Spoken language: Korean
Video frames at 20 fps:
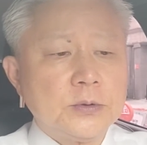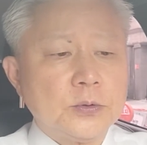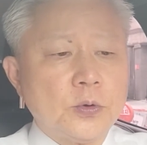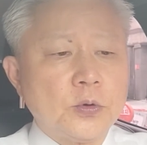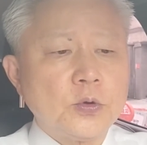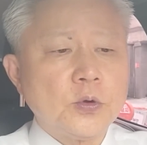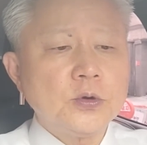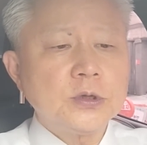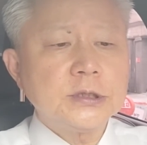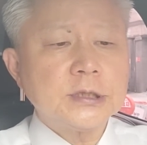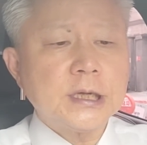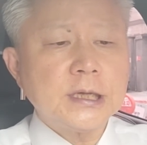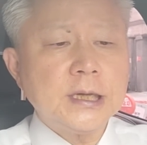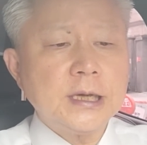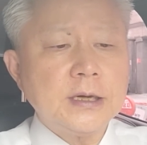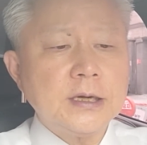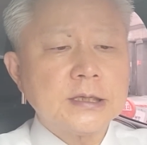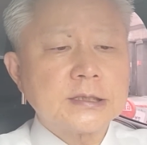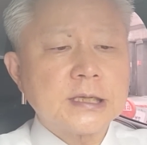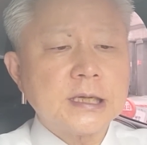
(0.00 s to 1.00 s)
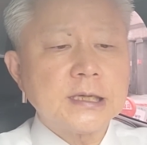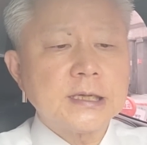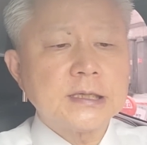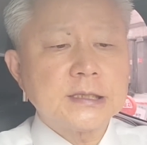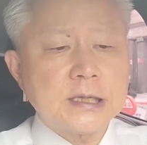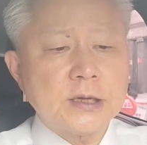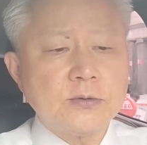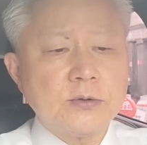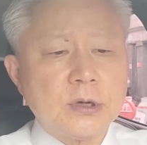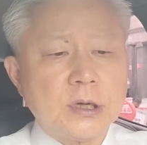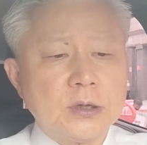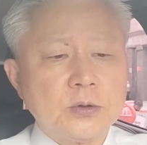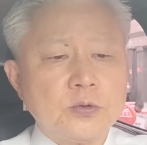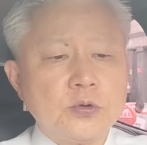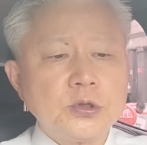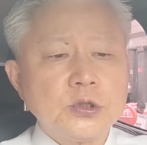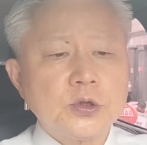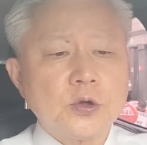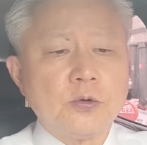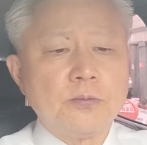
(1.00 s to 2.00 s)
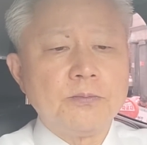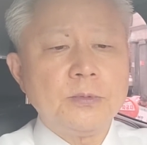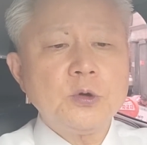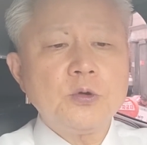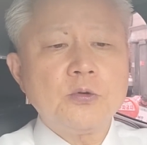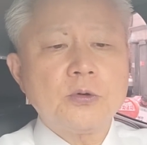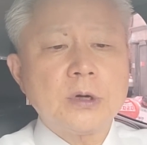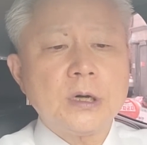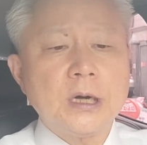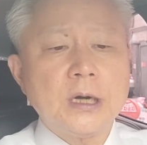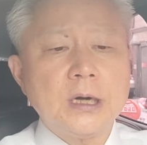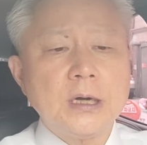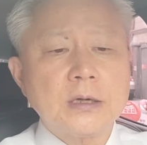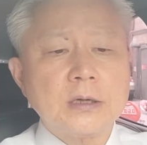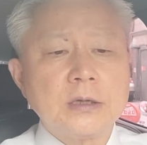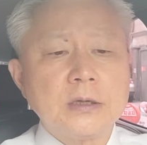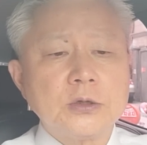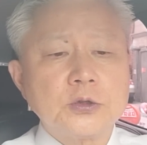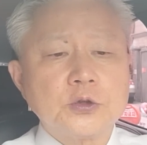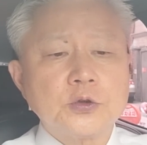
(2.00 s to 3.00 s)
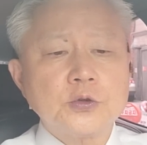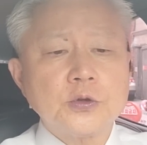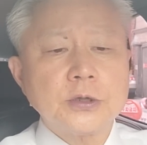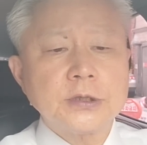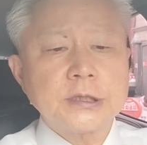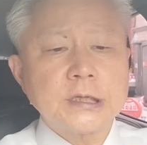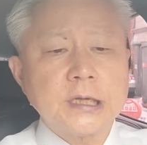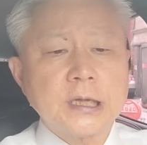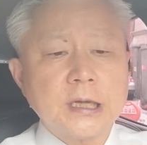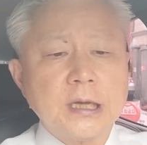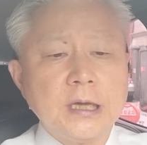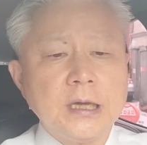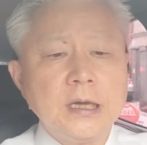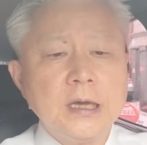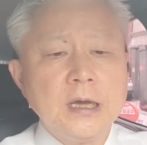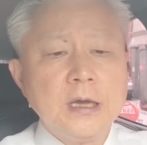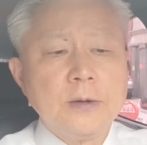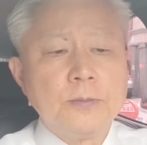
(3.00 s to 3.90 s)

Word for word: 노동자의 억생 기상과 투지로 미국과 그 추종 세력의